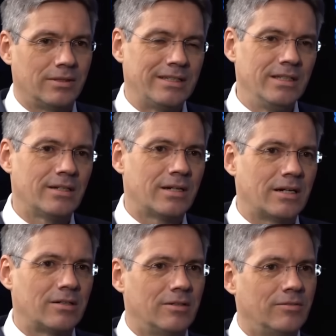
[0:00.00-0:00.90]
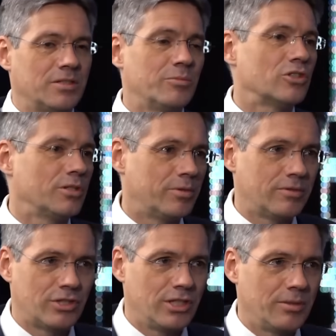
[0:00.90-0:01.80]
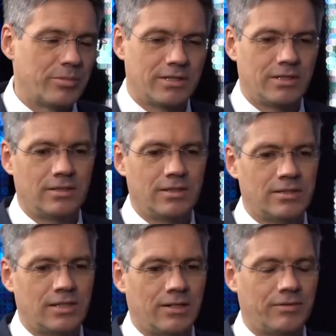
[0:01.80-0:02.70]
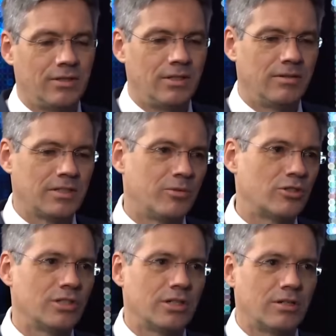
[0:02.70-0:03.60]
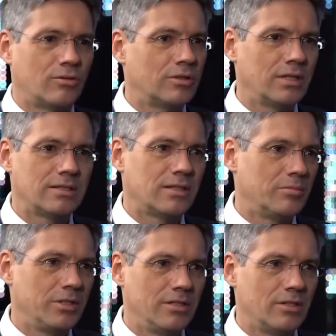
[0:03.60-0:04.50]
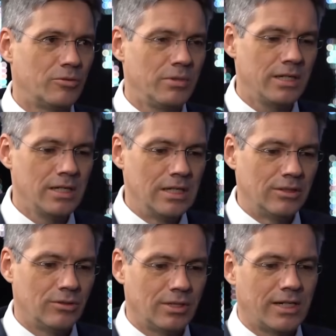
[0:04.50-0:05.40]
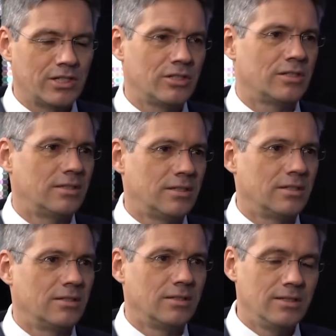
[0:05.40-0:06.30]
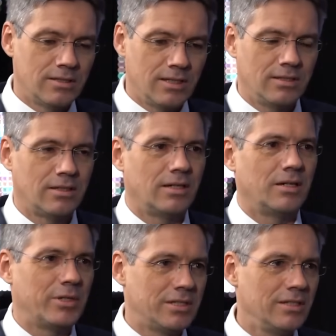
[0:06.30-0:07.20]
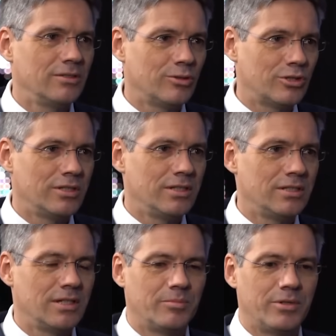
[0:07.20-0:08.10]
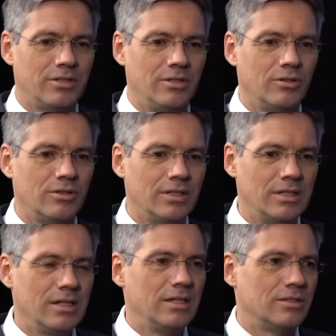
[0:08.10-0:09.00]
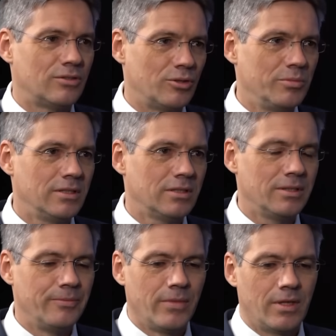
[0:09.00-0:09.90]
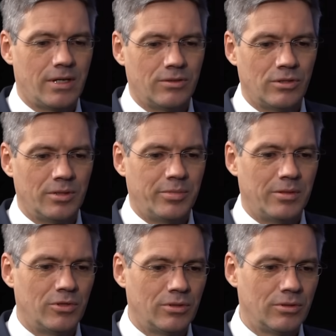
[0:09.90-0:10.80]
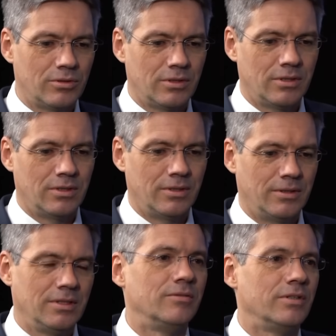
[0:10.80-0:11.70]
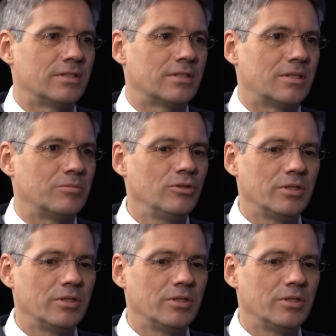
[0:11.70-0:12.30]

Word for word: такие как возможное повышение процентной ставки или возможное какое-то ослабление рубля, то на каждое из, из этих опасений тоже есть определенные инструменты, которые помогут э, инвесторам.